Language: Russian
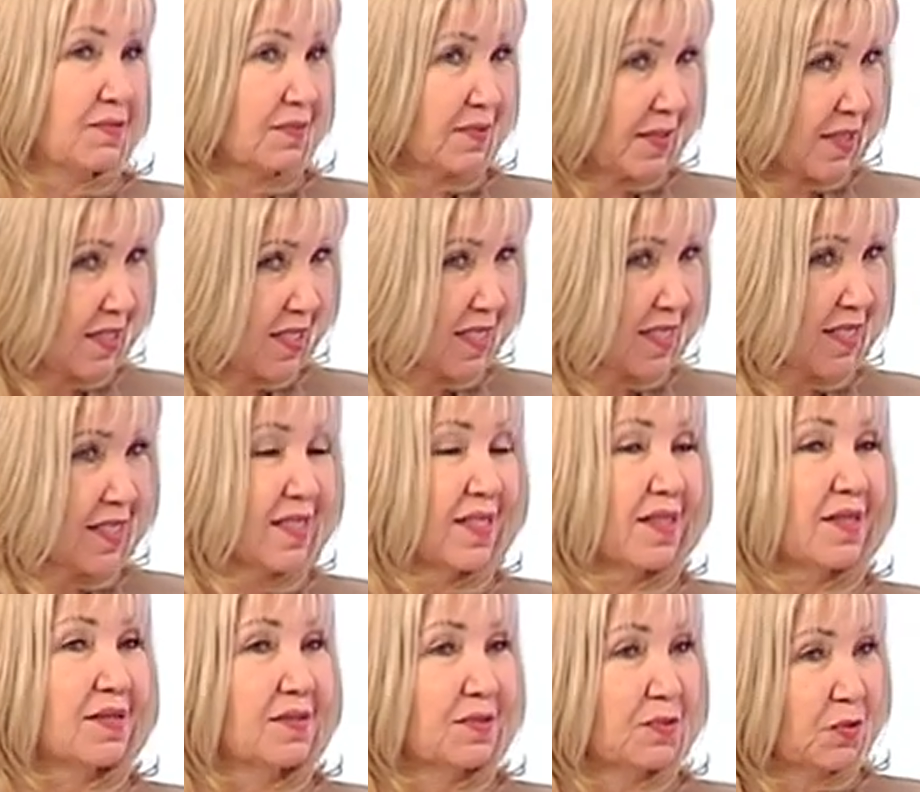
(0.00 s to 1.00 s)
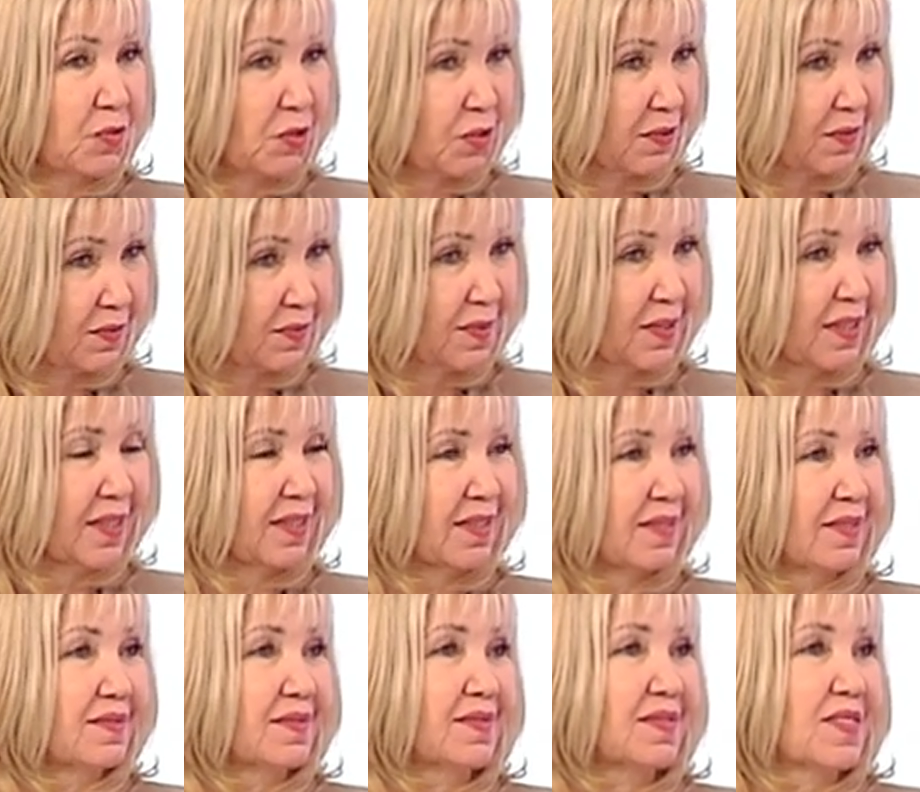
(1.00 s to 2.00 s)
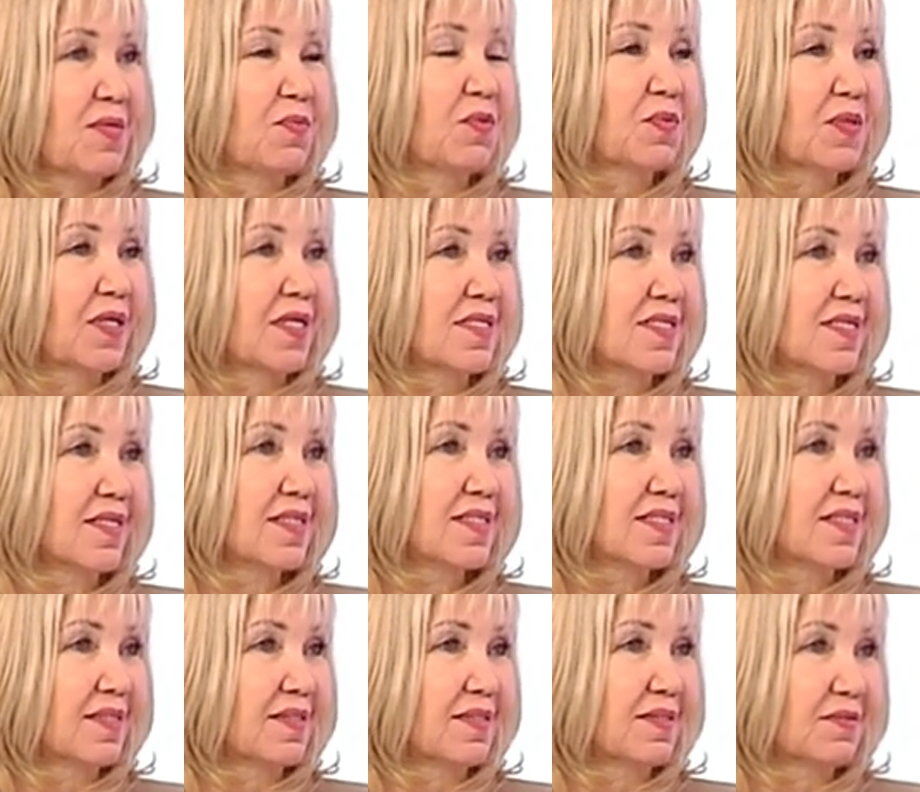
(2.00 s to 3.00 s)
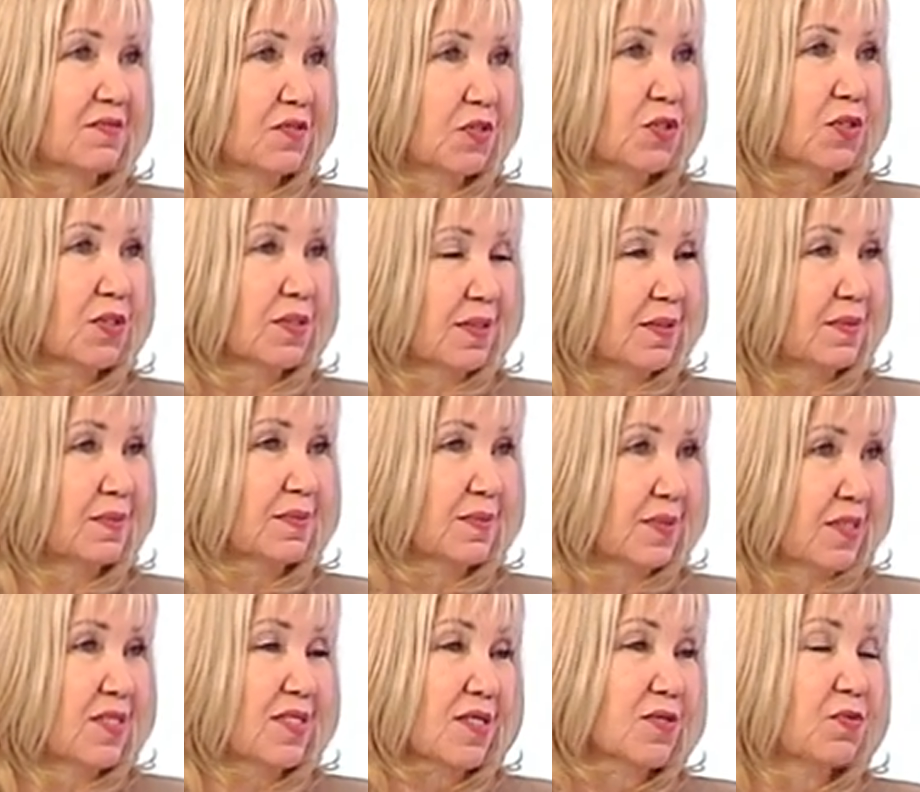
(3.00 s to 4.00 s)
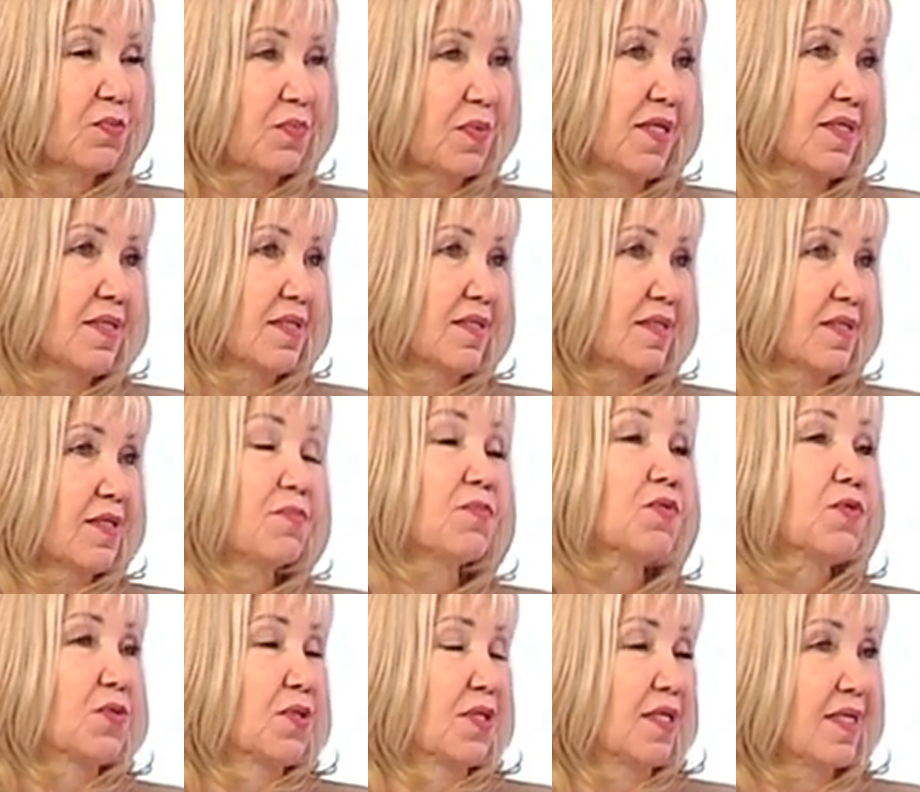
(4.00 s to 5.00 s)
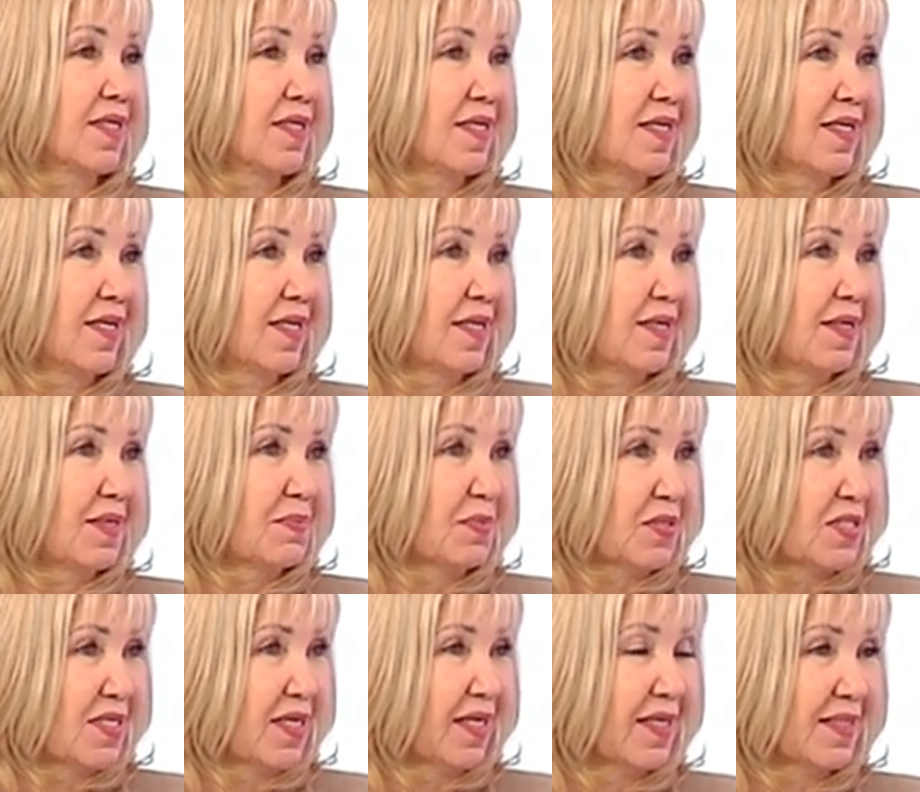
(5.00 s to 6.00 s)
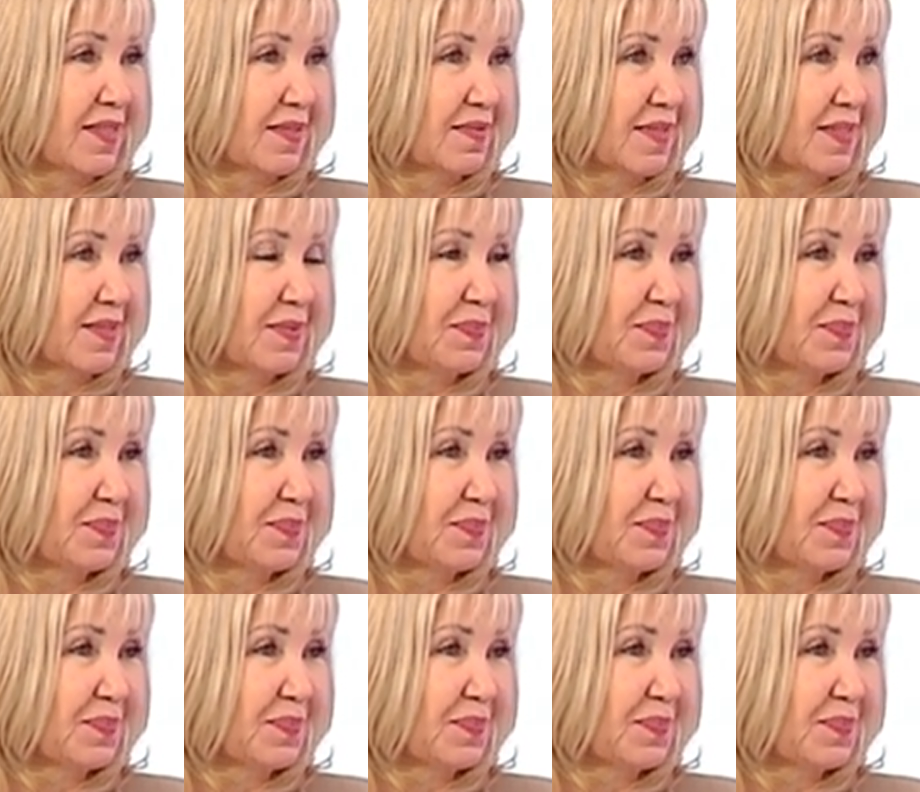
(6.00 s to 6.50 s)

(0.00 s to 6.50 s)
На сцене уже на самом концерте вышел на сцену петь ребенок просолировал.